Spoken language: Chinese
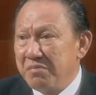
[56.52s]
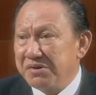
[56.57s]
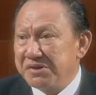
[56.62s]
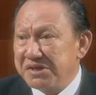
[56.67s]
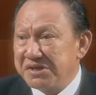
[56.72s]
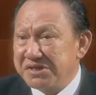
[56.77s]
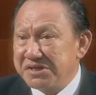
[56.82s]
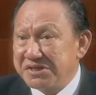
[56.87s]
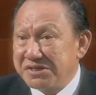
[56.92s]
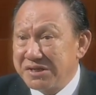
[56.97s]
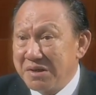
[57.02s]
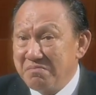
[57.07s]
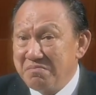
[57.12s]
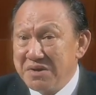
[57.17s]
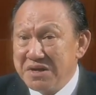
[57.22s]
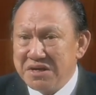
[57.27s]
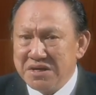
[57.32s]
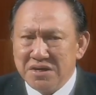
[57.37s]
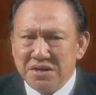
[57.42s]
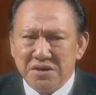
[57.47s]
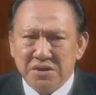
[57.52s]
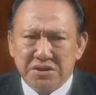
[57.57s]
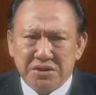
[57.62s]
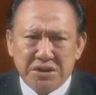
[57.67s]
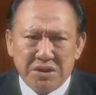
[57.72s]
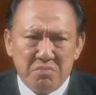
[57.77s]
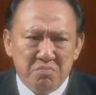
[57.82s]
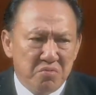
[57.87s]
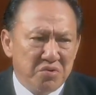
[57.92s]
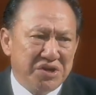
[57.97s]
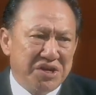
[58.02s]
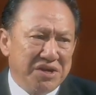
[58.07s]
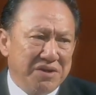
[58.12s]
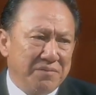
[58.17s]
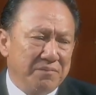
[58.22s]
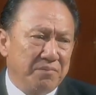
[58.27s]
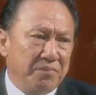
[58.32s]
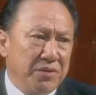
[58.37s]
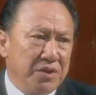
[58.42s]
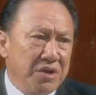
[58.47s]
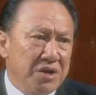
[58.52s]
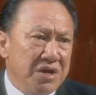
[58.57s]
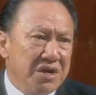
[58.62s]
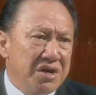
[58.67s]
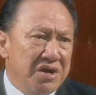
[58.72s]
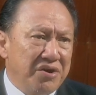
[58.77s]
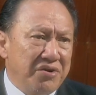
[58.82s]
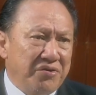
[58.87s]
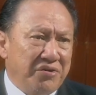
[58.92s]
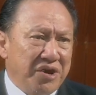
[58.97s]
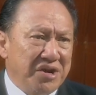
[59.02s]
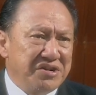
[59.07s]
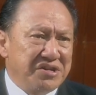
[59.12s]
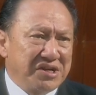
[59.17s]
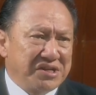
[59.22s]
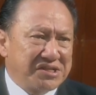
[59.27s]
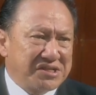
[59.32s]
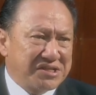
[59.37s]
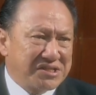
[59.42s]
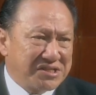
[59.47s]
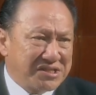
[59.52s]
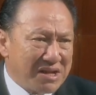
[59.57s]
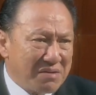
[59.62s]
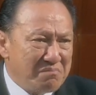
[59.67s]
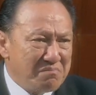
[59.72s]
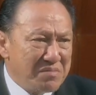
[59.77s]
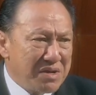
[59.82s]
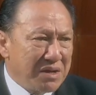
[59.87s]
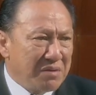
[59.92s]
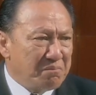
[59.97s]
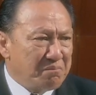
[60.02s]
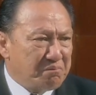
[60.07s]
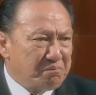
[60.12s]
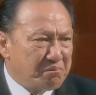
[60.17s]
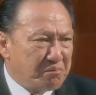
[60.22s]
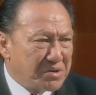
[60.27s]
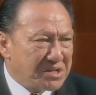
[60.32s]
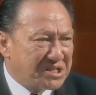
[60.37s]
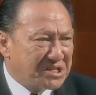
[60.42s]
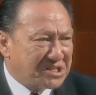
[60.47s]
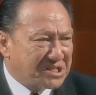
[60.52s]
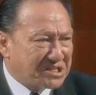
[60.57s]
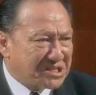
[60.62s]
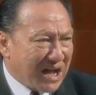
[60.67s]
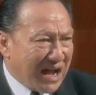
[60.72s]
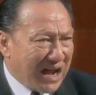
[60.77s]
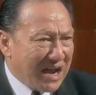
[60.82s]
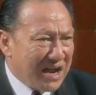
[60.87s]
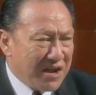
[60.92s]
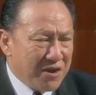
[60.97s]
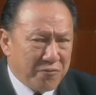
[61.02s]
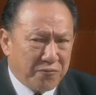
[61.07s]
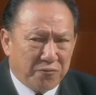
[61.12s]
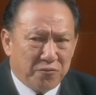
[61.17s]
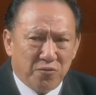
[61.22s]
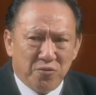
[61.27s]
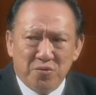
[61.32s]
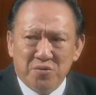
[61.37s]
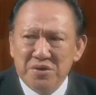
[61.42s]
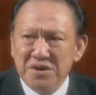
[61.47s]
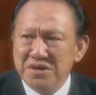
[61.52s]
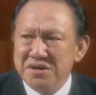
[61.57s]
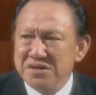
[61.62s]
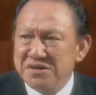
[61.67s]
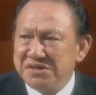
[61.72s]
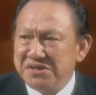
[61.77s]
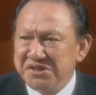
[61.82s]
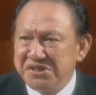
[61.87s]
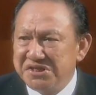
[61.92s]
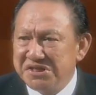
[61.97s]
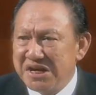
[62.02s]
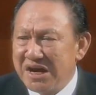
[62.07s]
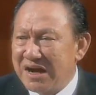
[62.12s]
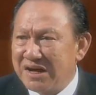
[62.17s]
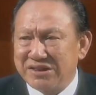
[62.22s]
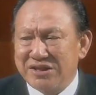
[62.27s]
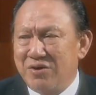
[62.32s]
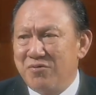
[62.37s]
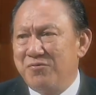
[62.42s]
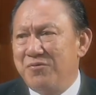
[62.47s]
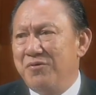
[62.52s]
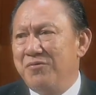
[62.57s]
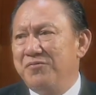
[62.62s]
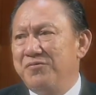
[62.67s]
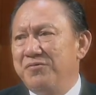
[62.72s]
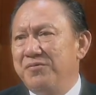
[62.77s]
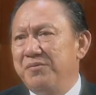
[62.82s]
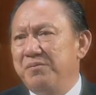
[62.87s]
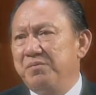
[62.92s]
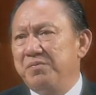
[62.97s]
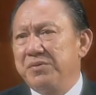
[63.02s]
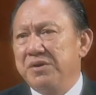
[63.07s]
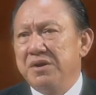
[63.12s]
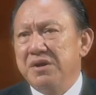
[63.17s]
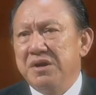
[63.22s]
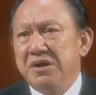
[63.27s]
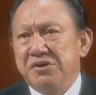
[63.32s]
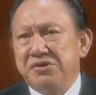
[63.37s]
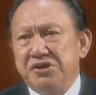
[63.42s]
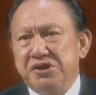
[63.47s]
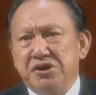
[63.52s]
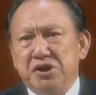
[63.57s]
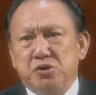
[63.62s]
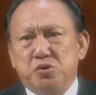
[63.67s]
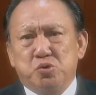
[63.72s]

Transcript: 不是生命的目的。人的生命不在乎家道丰富。今